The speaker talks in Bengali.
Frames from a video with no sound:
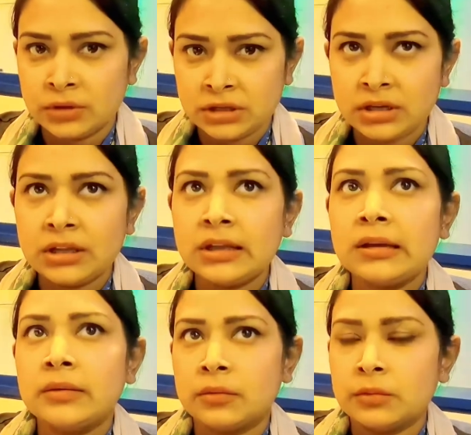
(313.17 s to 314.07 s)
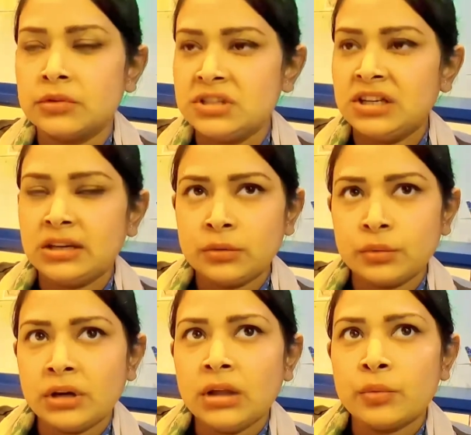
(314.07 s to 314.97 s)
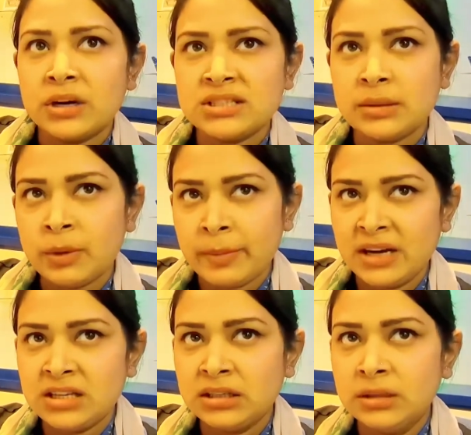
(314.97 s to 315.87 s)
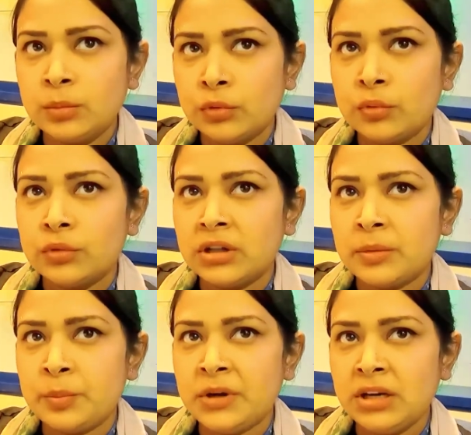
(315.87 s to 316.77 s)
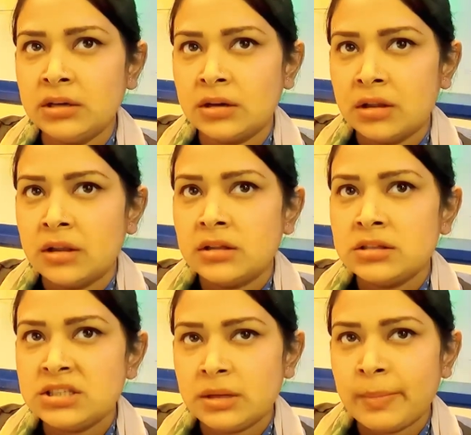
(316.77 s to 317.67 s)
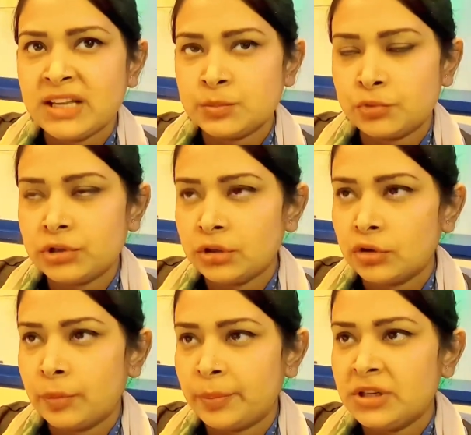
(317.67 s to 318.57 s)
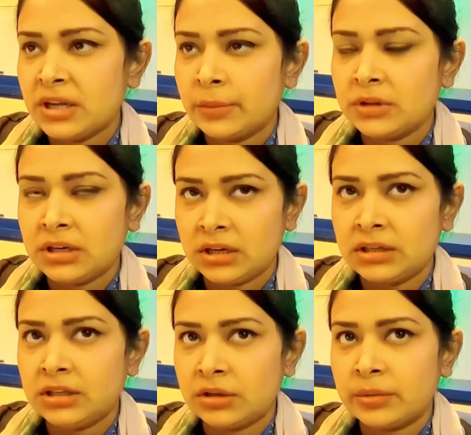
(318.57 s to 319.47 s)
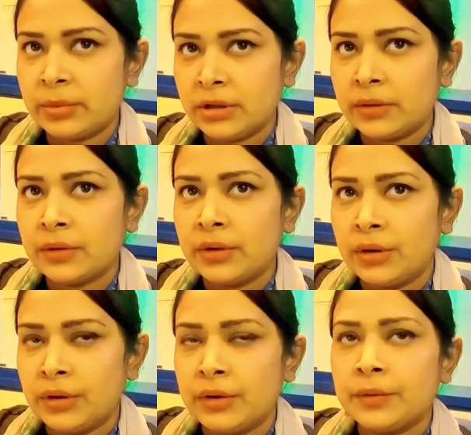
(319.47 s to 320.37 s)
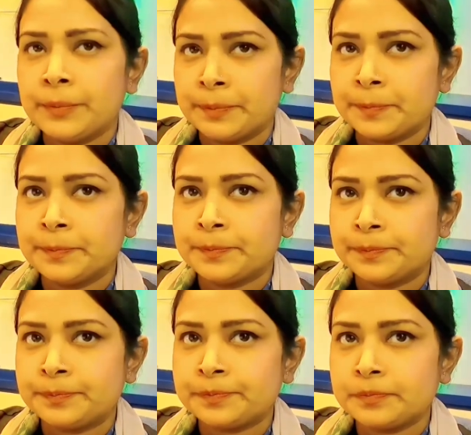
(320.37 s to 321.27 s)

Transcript: ওনাদেরকে টিকিট করে হোয়াটসঅ্যাপে পাঠিয়ে দিব পাসপোর্টের আচ্ছা, কপিও দিতে হবে পাসপোর্টের কপিটা আমাদেরকে দিতে হবে আচ্ছা আচ্ছা আচ্ছা